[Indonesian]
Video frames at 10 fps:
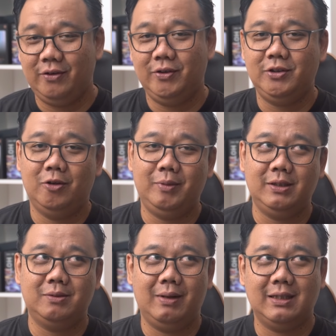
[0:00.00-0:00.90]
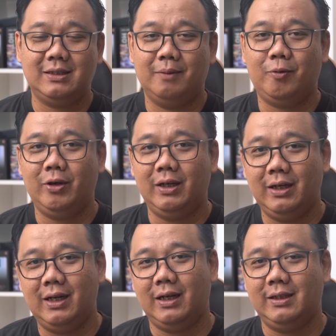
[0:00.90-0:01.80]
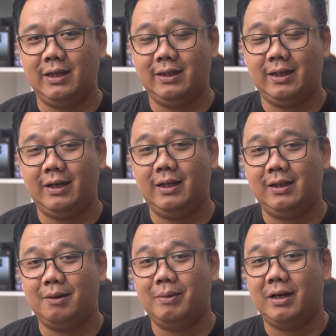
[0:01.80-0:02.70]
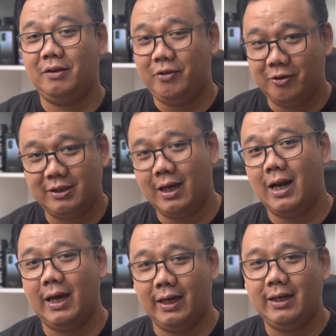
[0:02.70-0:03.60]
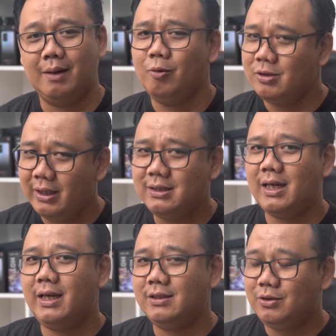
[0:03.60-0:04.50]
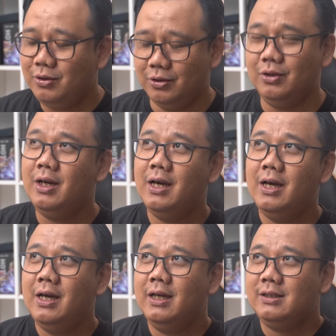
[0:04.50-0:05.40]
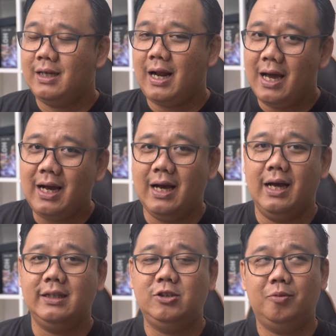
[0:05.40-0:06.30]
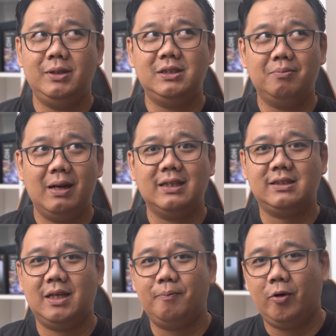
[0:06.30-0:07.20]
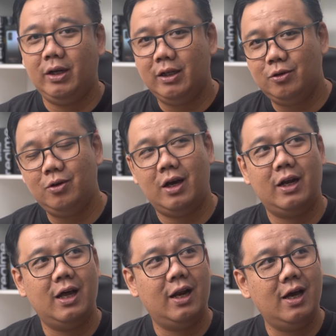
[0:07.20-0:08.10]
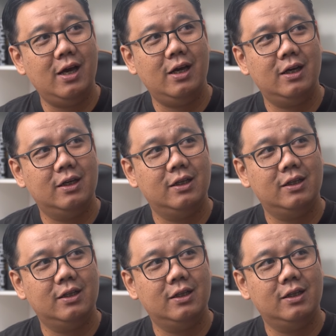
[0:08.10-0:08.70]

review Xiaomi 11 T Pro ini dari channel-channel teman reviewers yang lain dan mostly saya setuju secara angka Xiaomi 11 T Pro ini tuh adalah